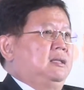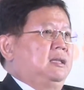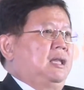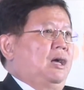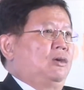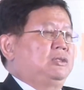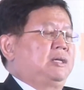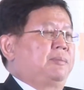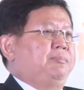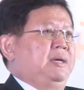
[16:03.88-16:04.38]

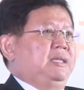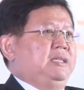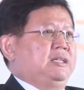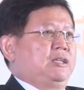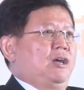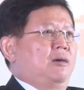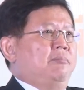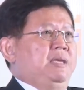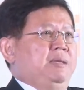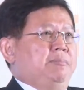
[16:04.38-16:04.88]
เราจำเป็น
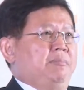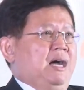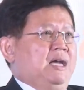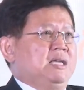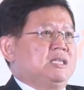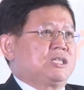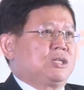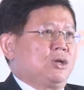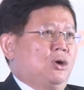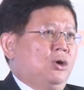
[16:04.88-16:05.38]
จะต้องมี
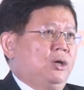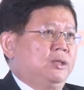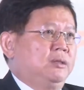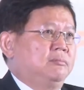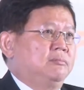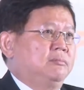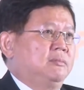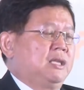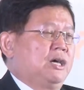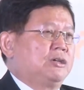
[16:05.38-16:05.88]
Milestone
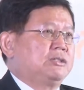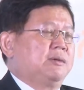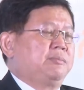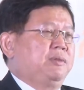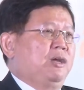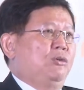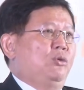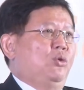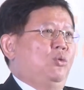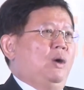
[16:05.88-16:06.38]
เรา
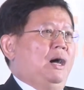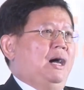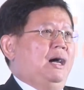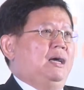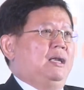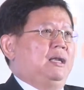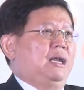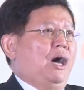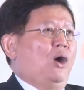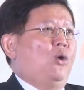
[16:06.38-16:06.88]
จำต้องรู้ว่า
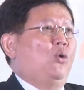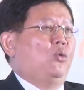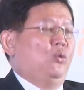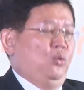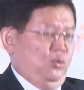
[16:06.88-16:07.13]
เรา